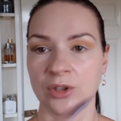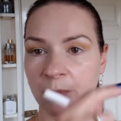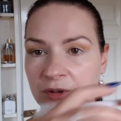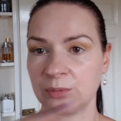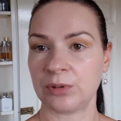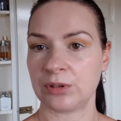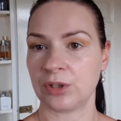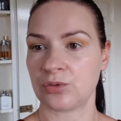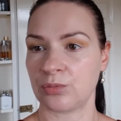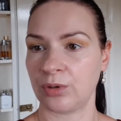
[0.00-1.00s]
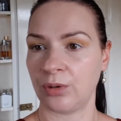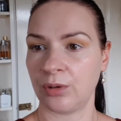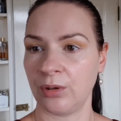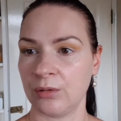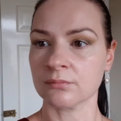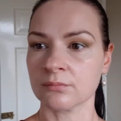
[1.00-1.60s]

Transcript: Dobra, sobie też drugie oko.